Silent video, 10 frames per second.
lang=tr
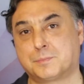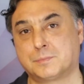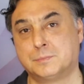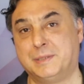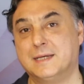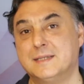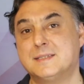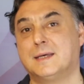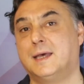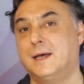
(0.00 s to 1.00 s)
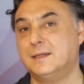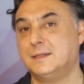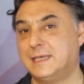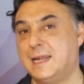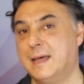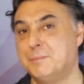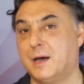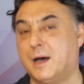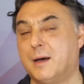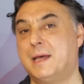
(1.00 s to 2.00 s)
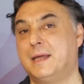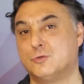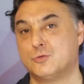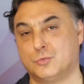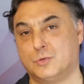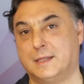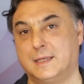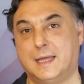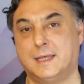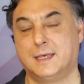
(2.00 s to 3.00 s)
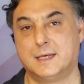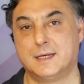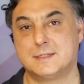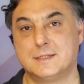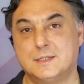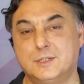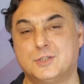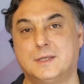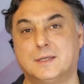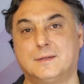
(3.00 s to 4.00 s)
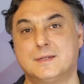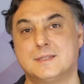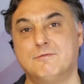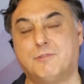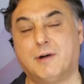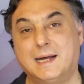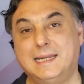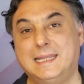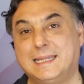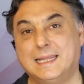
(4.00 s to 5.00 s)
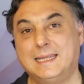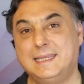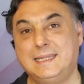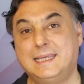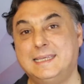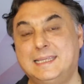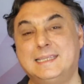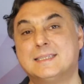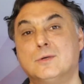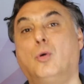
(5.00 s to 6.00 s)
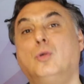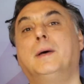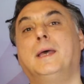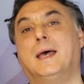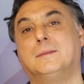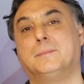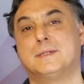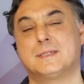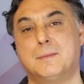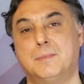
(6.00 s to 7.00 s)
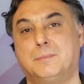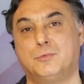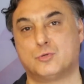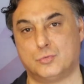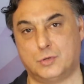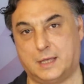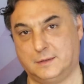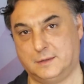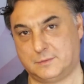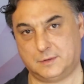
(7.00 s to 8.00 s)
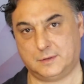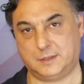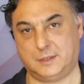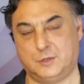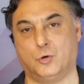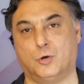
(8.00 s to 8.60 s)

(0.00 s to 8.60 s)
piyasaya gelen bir haber yüzünden yani sizin şirketinizin faaliyetleriyle ilgisi olmayan bir sebep yüzünden iniyor.